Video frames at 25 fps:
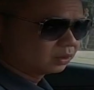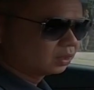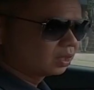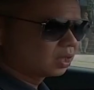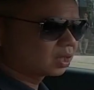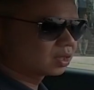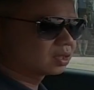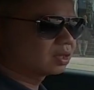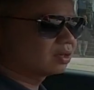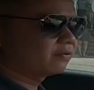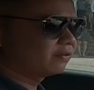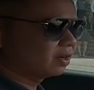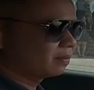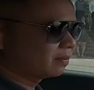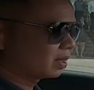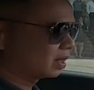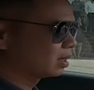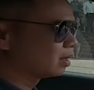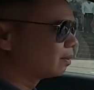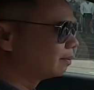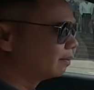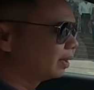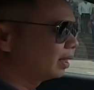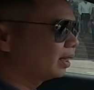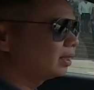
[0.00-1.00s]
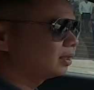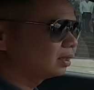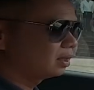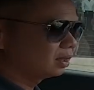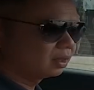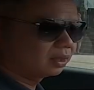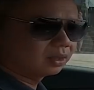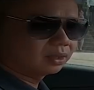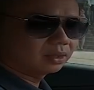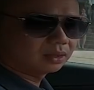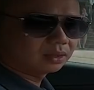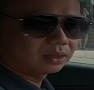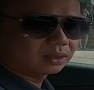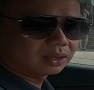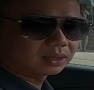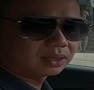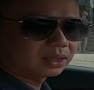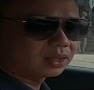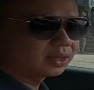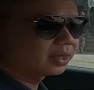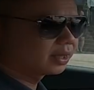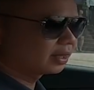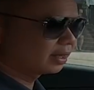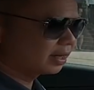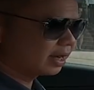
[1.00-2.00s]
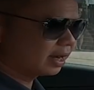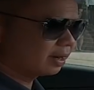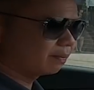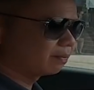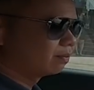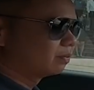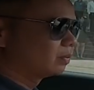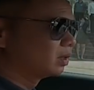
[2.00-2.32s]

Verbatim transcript: Thực ra về mặt thẩm mỹ thì là thiết kế đẹp.